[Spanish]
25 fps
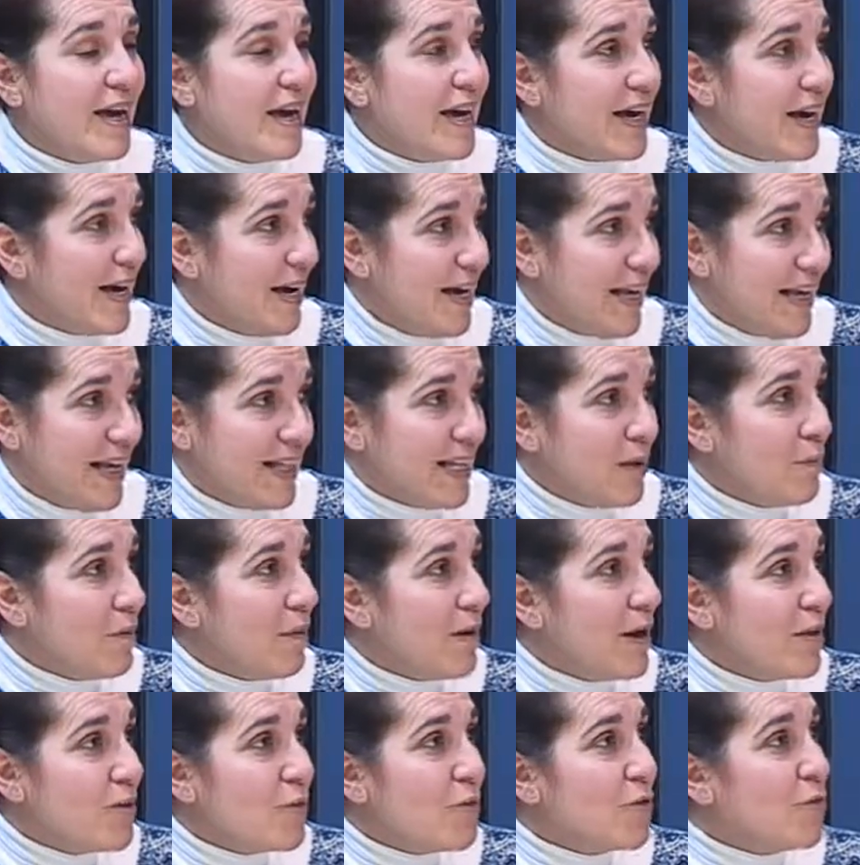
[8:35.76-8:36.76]
que estamos
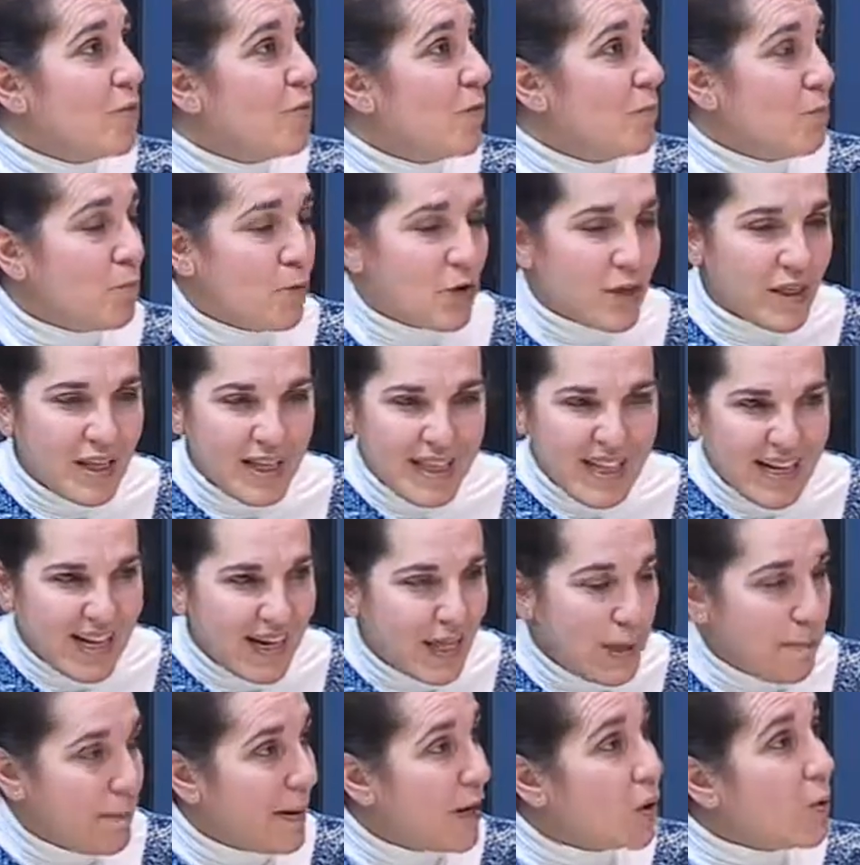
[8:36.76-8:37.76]
hablando de un
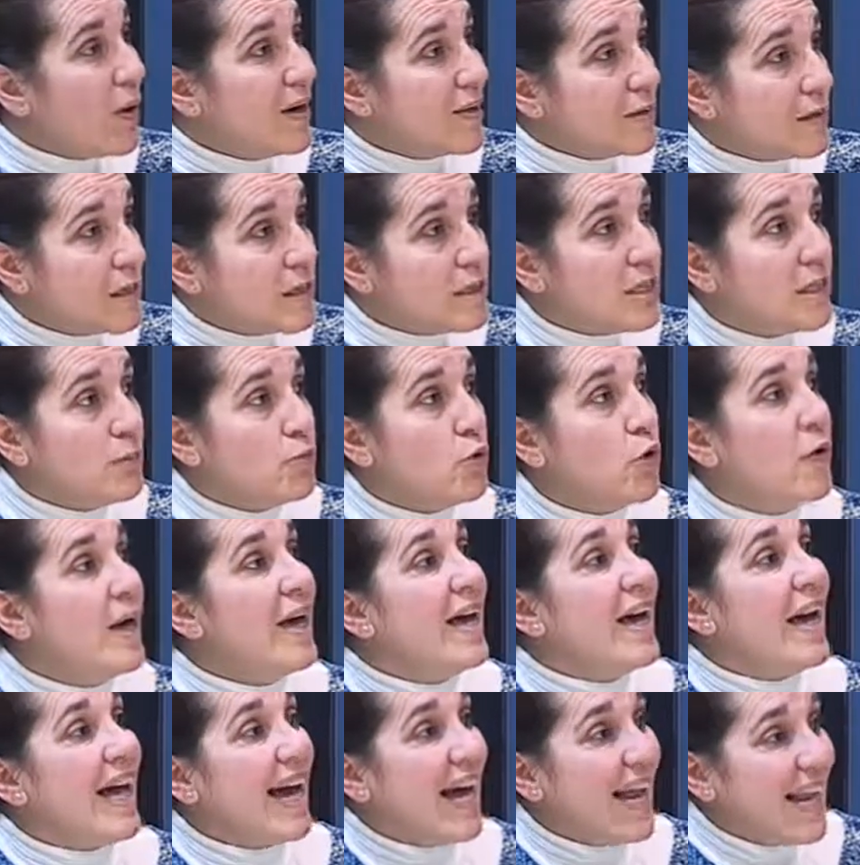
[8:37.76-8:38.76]
porcentaje de paro altísimo,
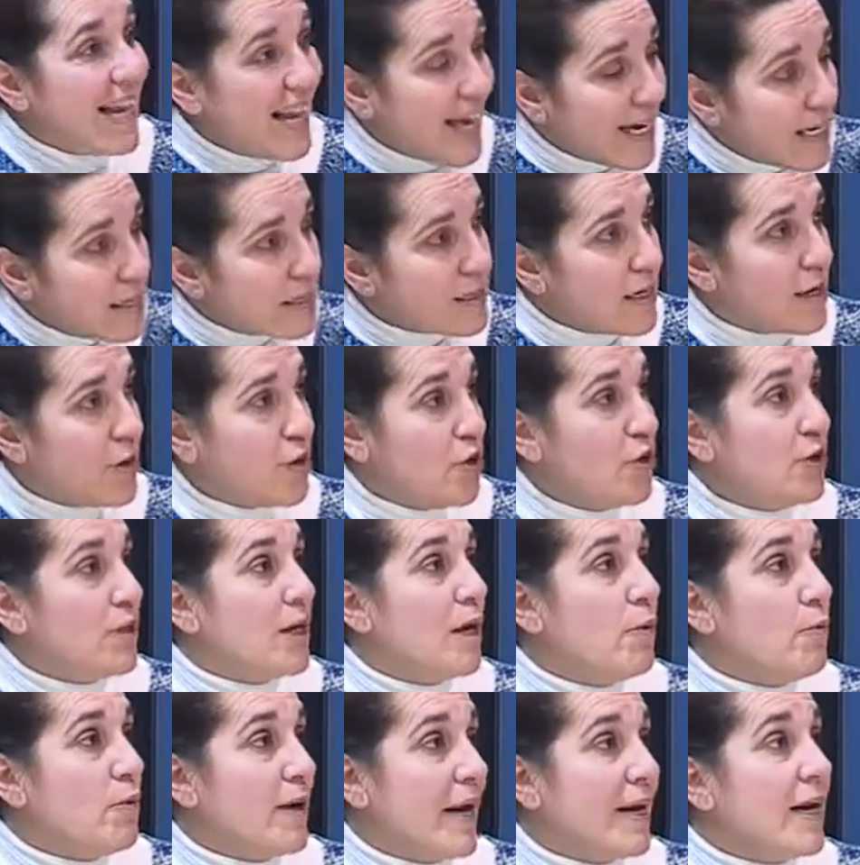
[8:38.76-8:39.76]
la inserción
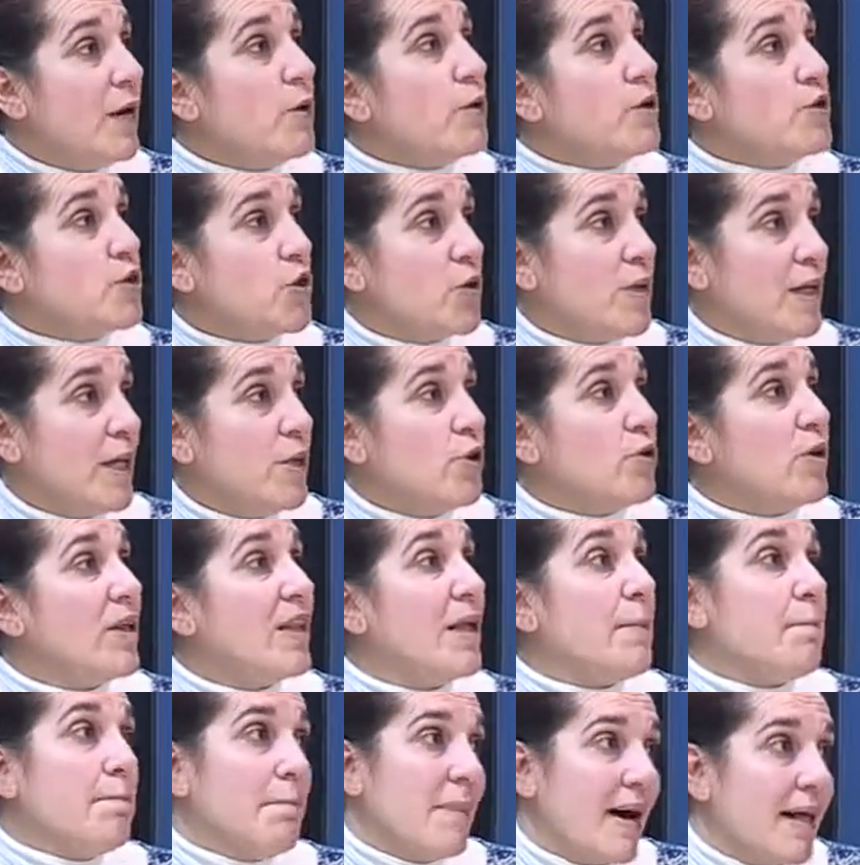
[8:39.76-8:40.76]
laboral en nuestro centro es
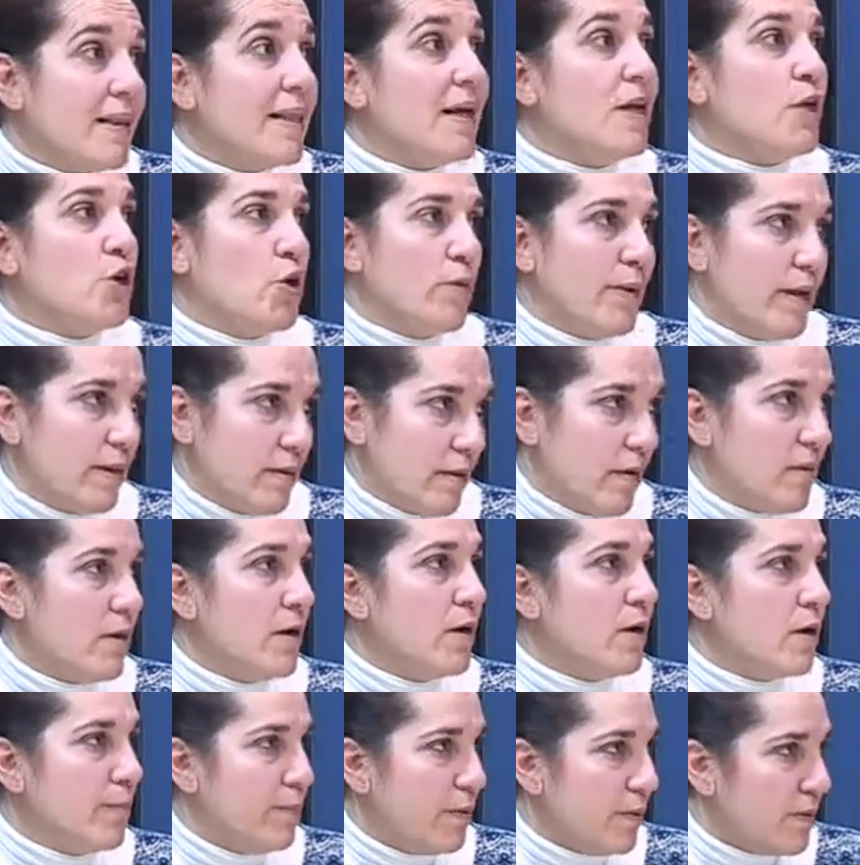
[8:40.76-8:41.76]
de más del
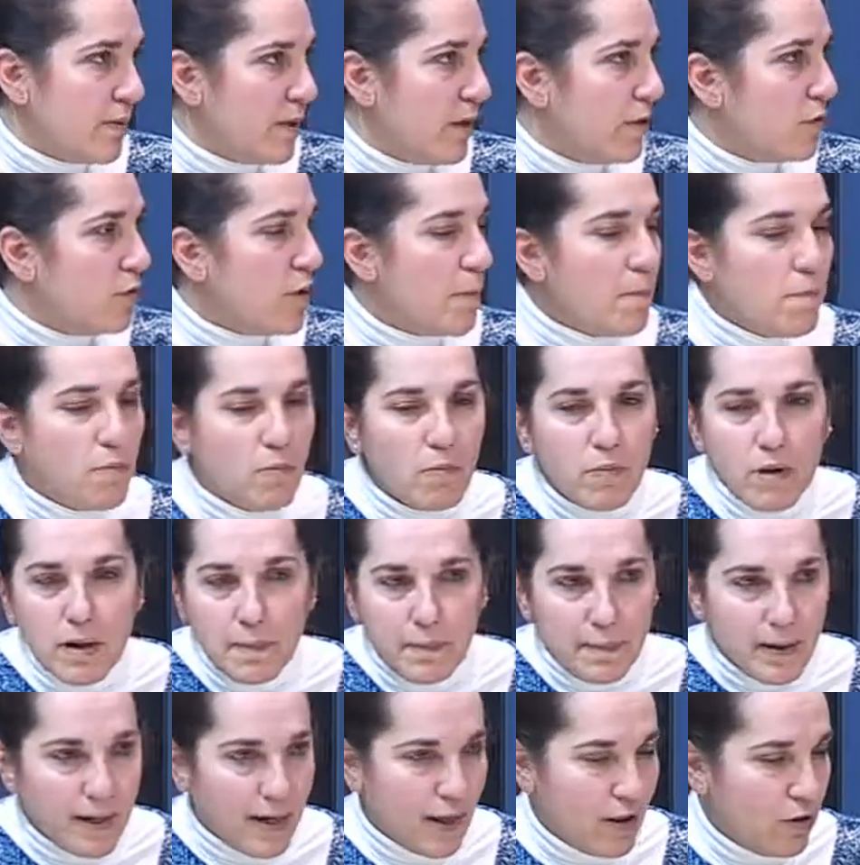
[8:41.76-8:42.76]
95%. Es muy
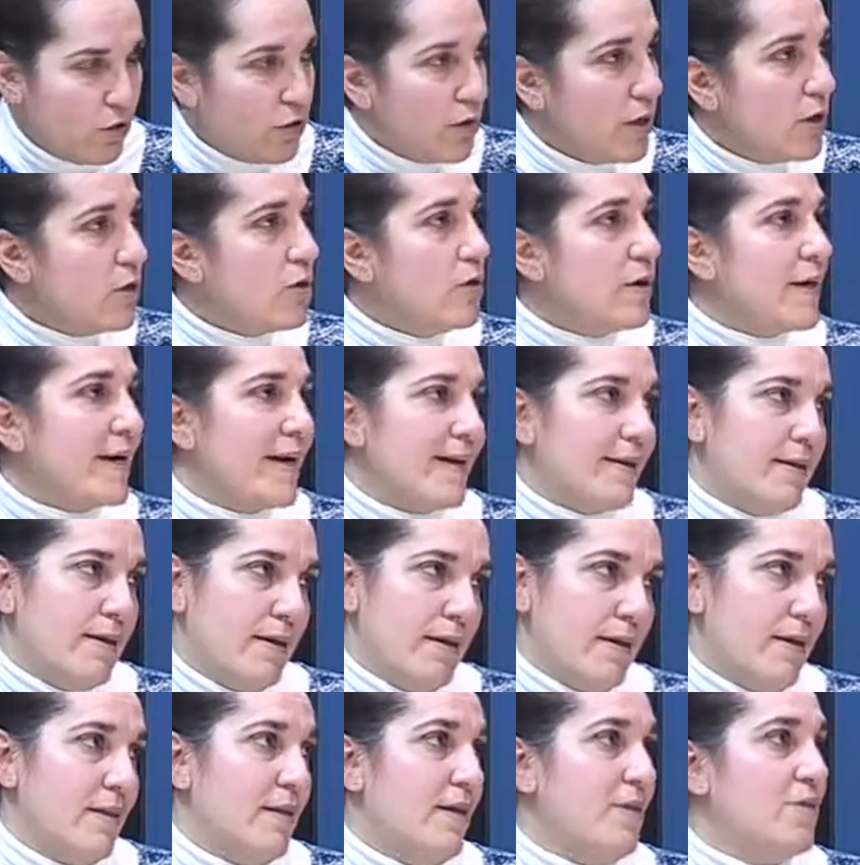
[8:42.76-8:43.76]
paradójico que
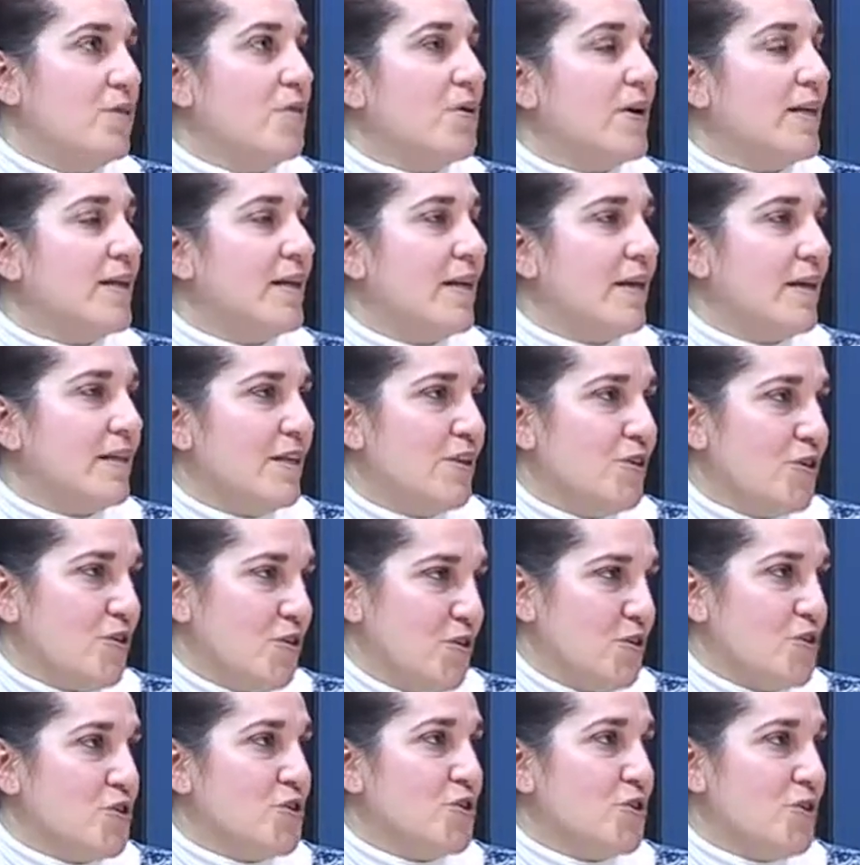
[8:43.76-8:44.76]
estén haciendo lo que están haciendo
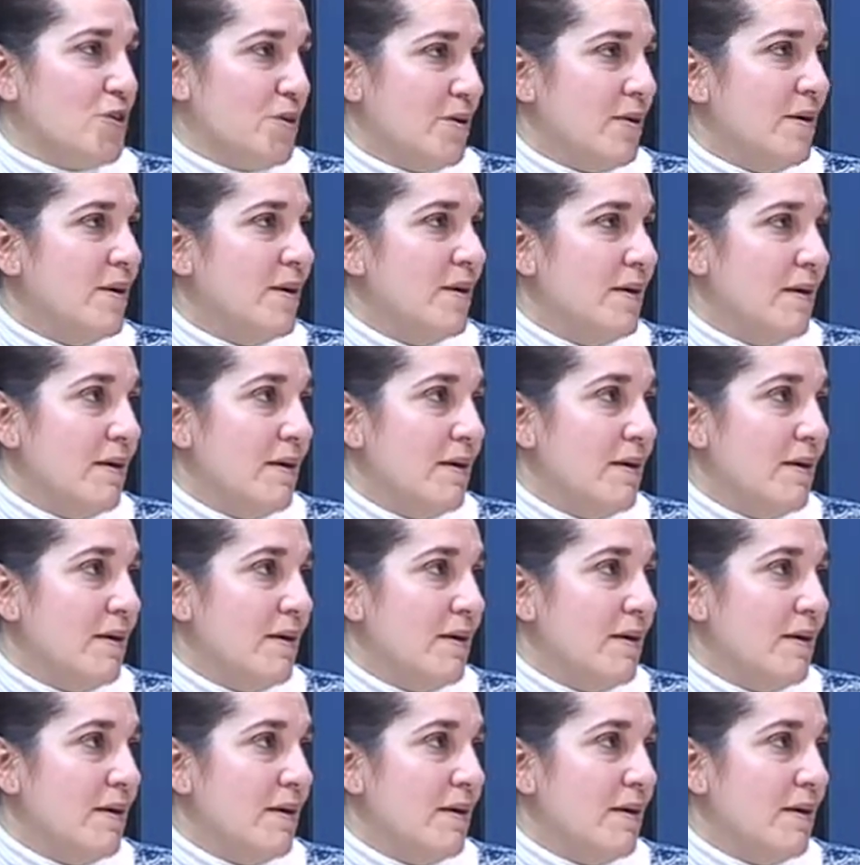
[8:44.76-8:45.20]
con nosotros.